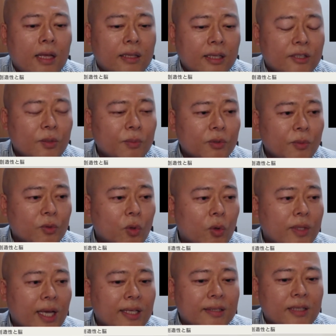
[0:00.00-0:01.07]
で、そもそも
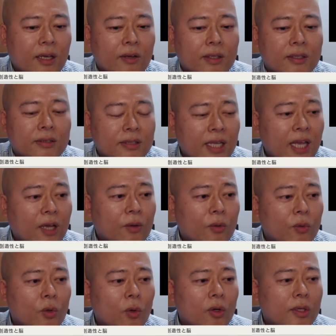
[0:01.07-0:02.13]
東大生はですね、
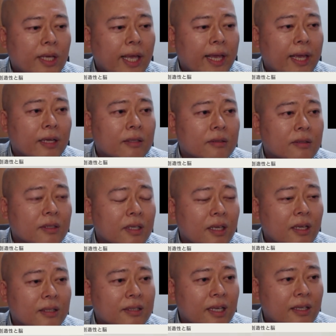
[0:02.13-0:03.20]
この、えー、
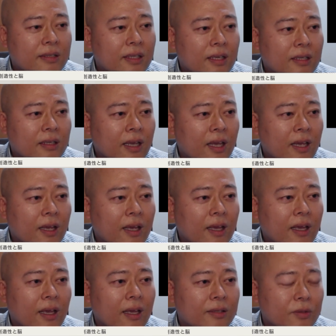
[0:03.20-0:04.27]
クリエ、
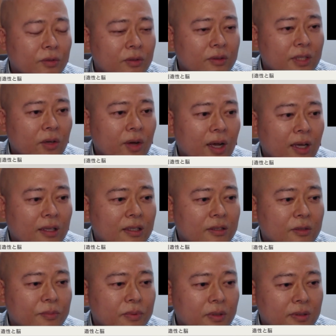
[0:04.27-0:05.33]
えー、創造性を発揮
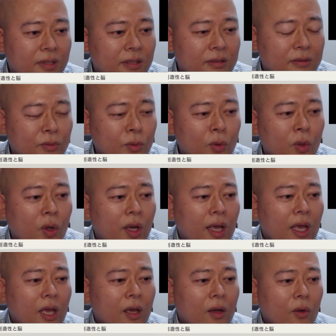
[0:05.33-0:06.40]
するプロセスの
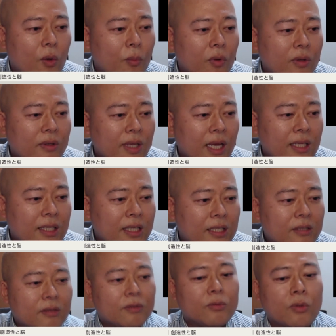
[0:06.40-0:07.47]
問題に
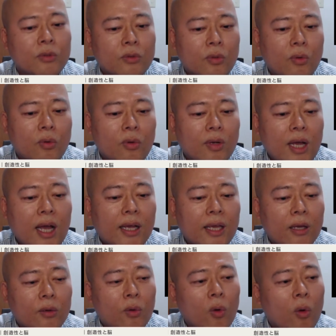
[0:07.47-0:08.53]
気づくというところが
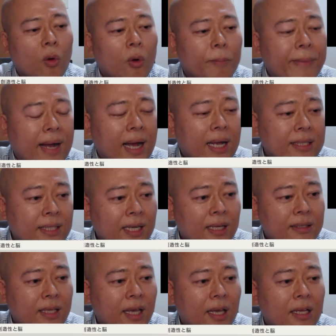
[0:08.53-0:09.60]
結構まあ
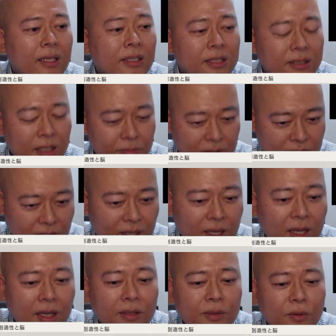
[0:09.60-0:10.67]
苦手にしています。
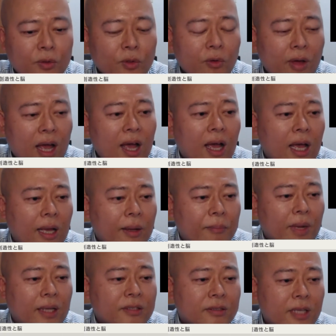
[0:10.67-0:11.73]
というのは、
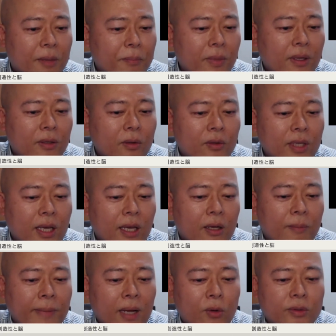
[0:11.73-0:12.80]
まあ、受験勉強
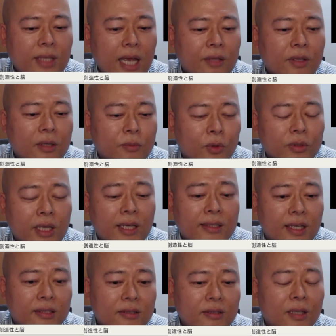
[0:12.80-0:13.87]
でまあ答えのある問題を
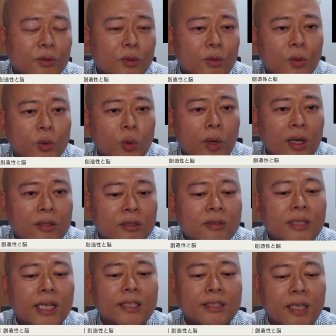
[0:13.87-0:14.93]
ひたすら解くことは訓
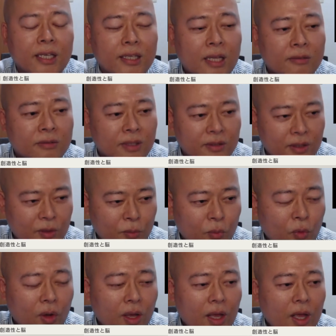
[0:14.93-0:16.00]
練してきてるんですけど
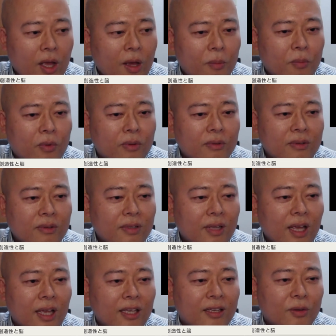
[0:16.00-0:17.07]
も、問
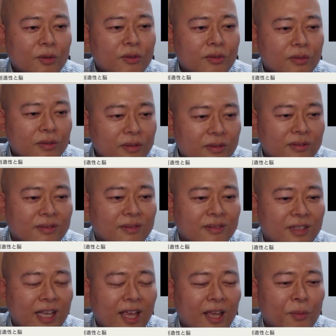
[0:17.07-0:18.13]
題を作る、
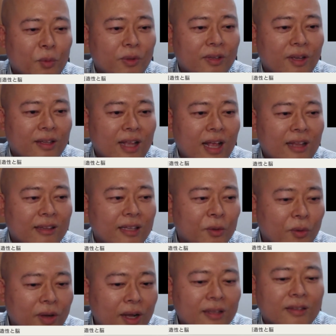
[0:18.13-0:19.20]
えー、問題は何な
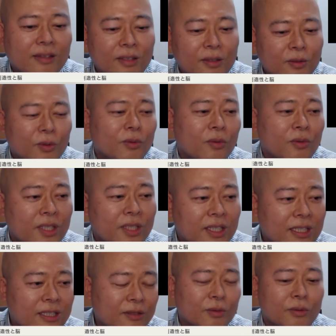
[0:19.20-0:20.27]
のかっていうことに
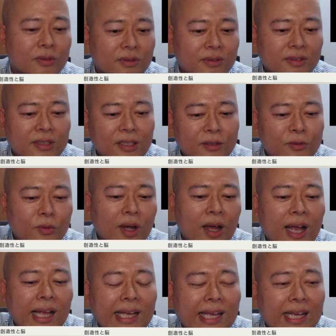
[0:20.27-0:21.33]
気づくっていうの
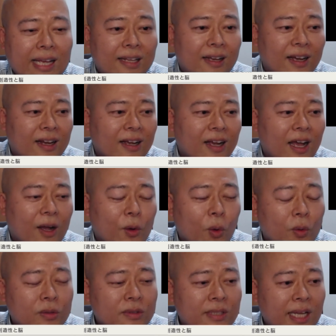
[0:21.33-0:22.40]
が、なかなか
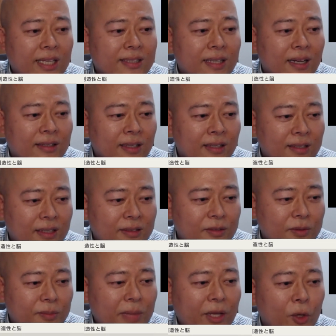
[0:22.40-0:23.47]
こう訓練されて、
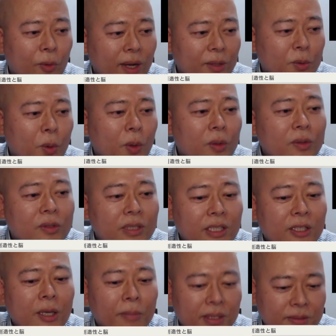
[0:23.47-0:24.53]
まあ、弱いというふう
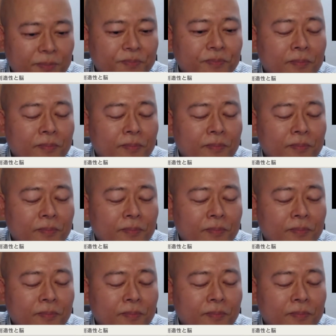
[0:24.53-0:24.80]
に言えます。